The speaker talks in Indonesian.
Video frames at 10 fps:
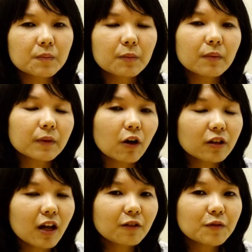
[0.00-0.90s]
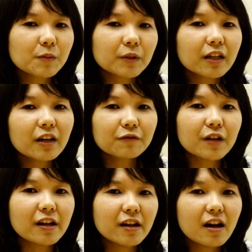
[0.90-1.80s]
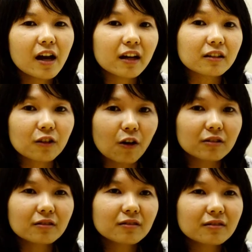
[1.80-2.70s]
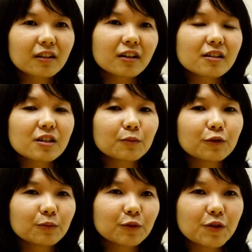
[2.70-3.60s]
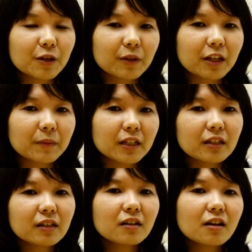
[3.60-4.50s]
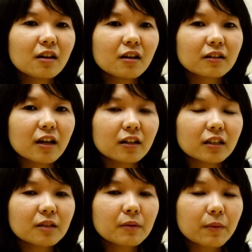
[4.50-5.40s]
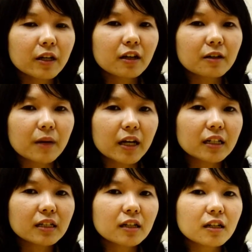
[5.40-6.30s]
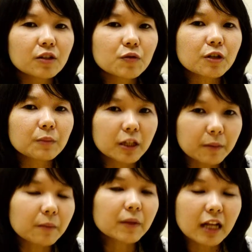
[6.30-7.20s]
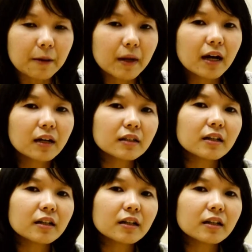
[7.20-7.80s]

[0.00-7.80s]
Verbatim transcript: tahun lalu sebenarnya udah ada hackathon sebelum user meetup ini dan ini memang yang kemarin ada user meetup yang pertama